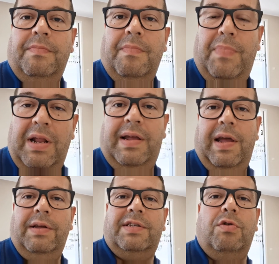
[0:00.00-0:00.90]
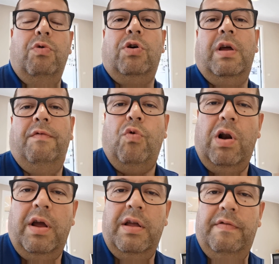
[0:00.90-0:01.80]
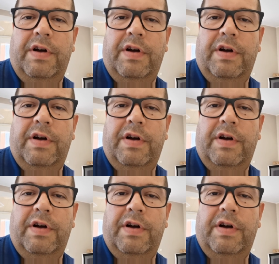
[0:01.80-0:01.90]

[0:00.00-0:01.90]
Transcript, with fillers: Bill Gates, quello che vuole i